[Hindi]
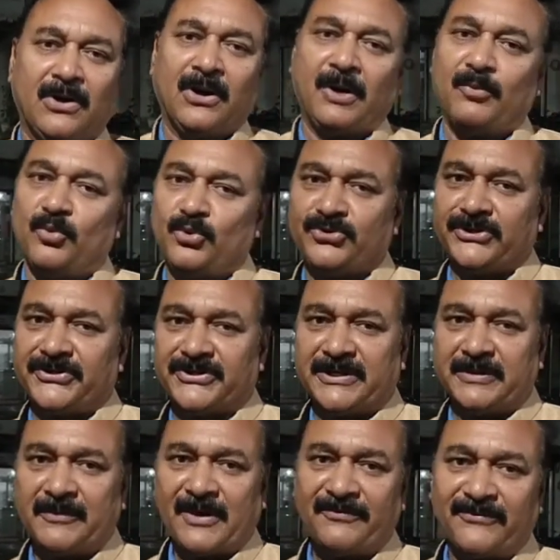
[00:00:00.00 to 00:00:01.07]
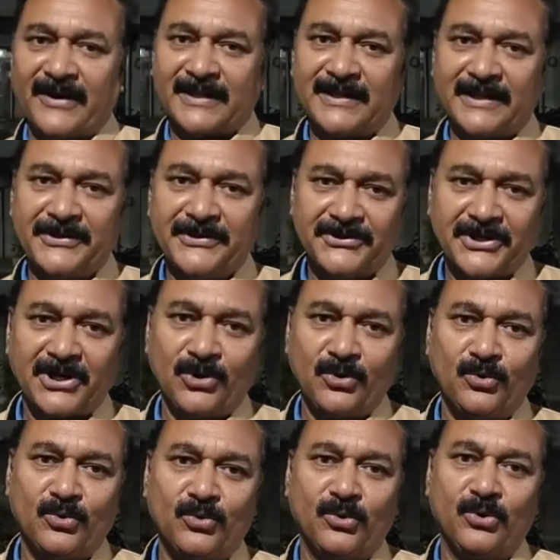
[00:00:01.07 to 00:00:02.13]
अब उस स्कीम का फ़ायदा नीचे के
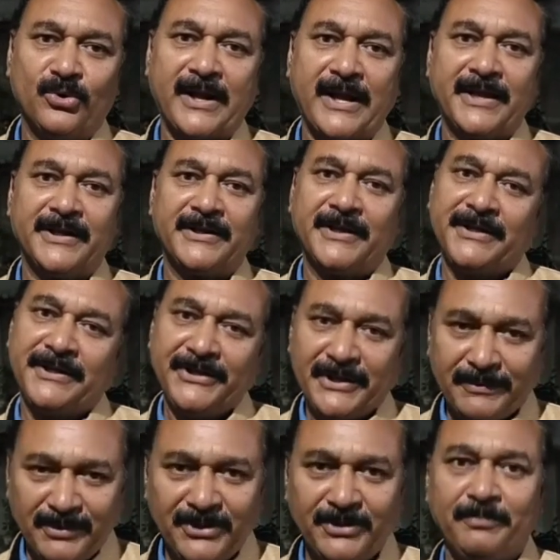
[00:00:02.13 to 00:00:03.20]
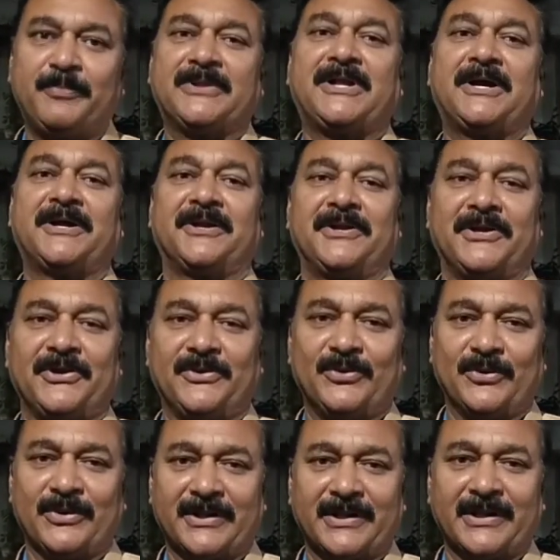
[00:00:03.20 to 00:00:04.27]
लोगों को हो रहा है कि नहीं ये भी पता करने की
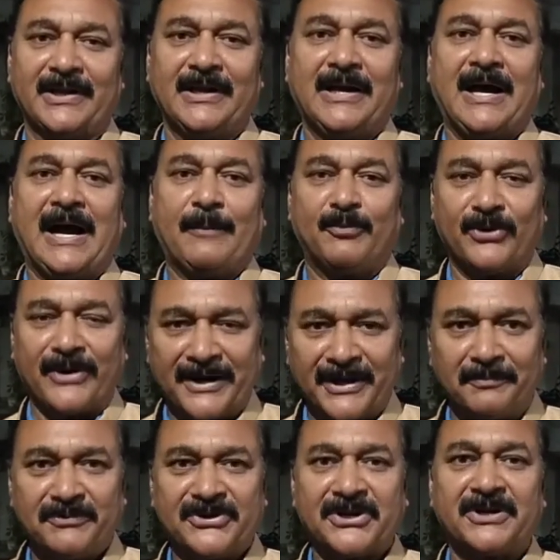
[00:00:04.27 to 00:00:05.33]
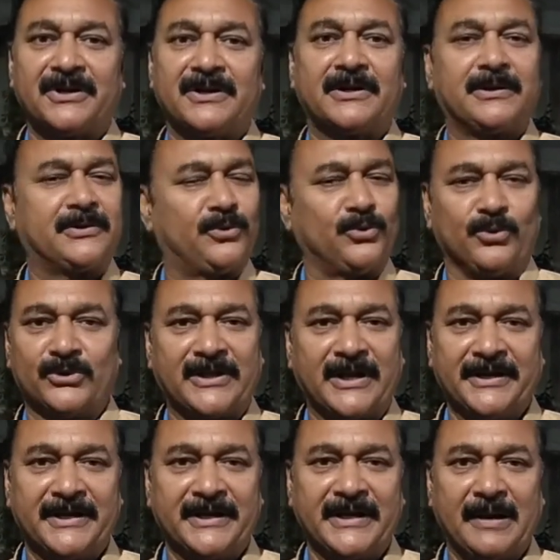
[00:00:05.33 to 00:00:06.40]
ज़रूरत है आपको रैंडम चेक तो होता
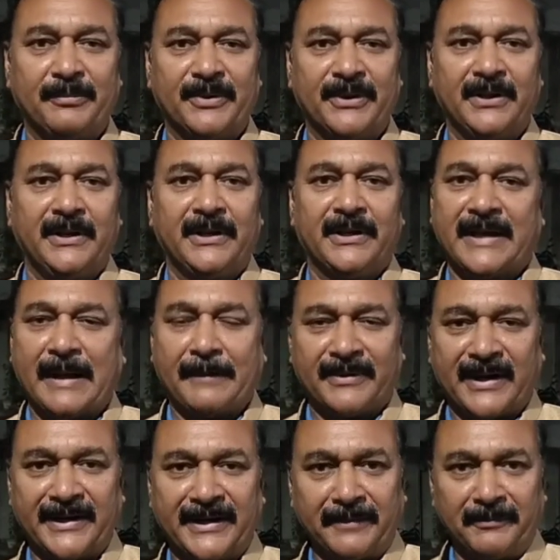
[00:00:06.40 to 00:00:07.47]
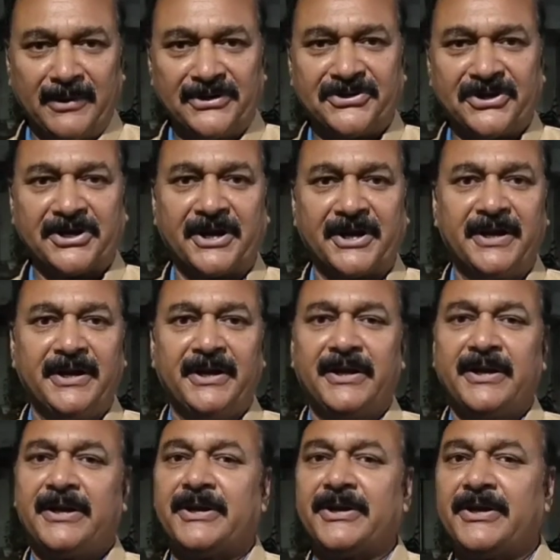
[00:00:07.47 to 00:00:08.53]
नहीं है यहाँ पे या आप रैंडमली चेक करें
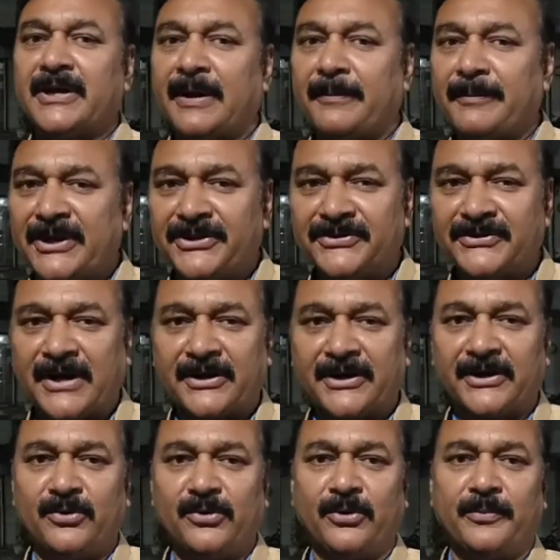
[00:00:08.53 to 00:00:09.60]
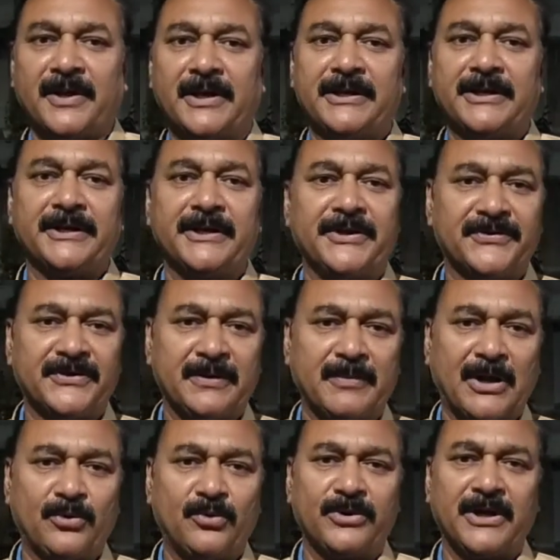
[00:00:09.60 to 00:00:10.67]
कि हमने इस टारगेट ग्रुप के लिए ये स्कीम
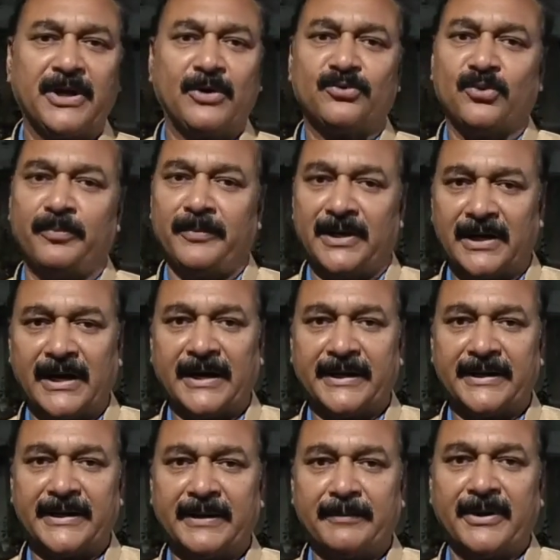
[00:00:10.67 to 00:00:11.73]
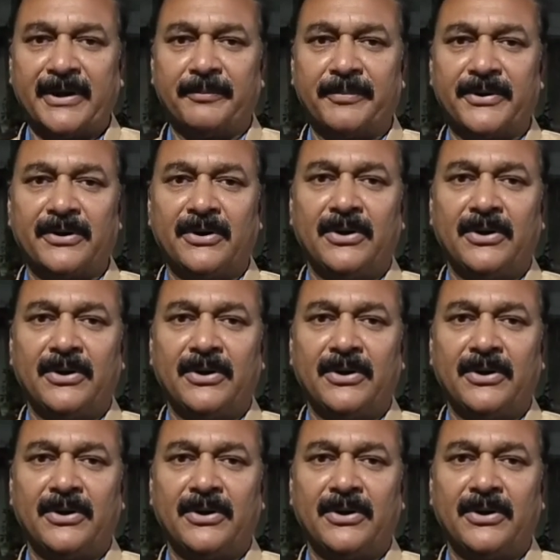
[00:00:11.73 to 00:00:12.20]
लागू किया उसको मिल रहा है कि नहीं बेनिफिट